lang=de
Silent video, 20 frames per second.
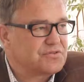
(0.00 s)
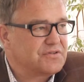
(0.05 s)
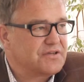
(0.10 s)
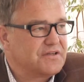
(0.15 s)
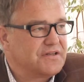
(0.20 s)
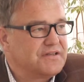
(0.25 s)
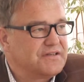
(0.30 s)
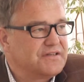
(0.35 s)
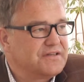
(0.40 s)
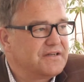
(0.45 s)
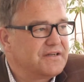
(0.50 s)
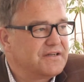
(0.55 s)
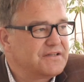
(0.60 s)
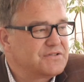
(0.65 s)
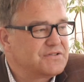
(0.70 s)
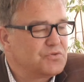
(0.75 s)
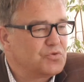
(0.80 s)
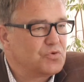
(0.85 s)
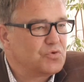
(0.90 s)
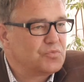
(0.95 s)
sondern
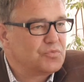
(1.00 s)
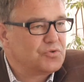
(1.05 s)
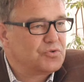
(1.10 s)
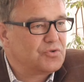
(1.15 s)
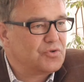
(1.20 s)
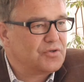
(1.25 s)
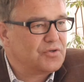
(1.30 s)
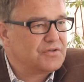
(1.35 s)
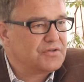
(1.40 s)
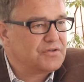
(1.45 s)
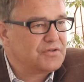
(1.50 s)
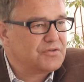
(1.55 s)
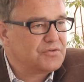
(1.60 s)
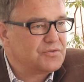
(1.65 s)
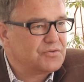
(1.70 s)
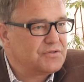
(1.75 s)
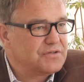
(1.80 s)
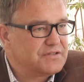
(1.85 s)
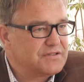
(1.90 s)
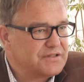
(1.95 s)
Integration bedeutet
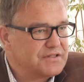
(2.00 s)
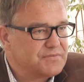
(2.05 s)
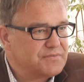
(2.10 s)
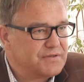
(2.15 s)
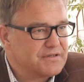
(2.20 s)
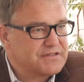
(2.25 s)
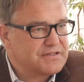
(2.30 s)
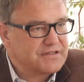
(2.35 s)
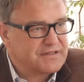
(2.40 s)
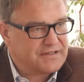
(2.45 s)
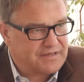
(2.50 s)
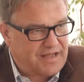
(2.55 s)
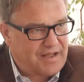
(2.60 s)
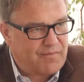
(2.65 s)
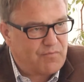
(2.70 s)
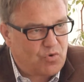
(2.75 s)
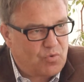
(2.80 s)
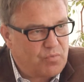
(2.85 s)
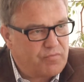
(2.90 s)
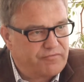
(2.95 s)
natürlich, dass man sich in
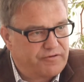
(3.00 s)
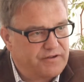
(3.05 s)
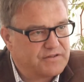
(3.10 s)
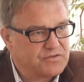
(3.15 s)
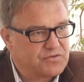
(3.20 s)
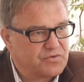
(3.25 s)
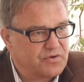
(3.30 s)
einem Umfeld